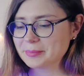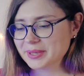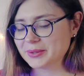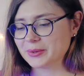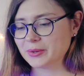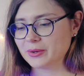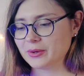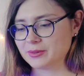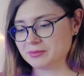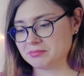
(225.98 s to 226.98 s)

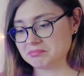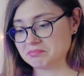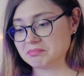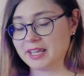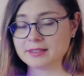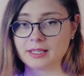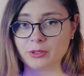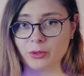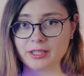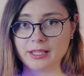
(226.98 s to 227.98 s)
Pero he
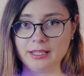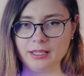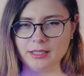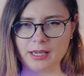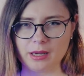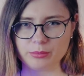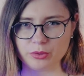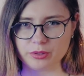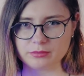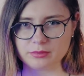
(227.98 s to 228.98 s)
estado aquí ya
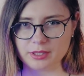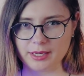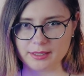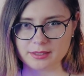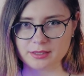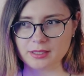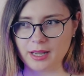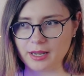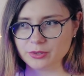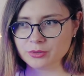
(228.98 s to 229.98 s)
por tres
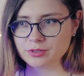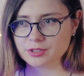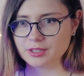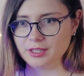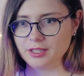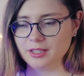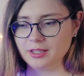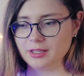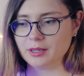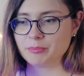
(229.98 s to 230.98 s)
años
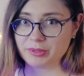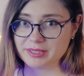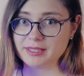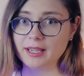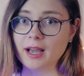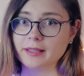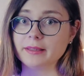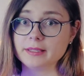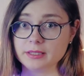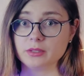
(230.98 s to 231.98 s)
y empecé a
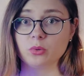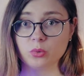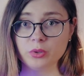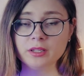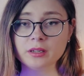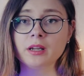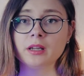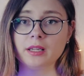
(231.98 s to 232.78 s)
decir uy